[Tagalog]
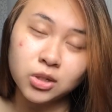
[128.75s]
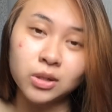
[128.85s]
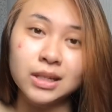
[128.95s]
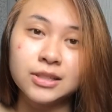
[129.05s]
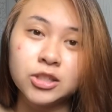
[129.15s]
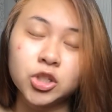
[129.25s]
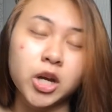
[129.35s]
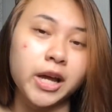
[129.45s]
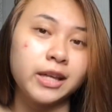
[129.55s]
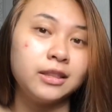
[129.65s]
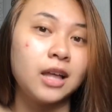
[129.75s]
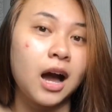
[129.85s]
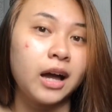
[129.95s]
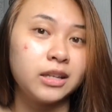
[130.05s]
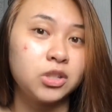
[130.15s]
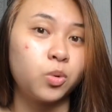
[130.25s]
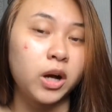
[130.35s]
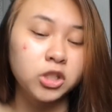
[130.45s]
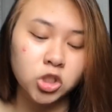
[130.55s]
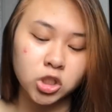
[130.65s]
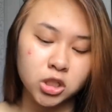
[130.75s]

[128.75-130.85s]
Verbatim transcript: so let's try na iswatch.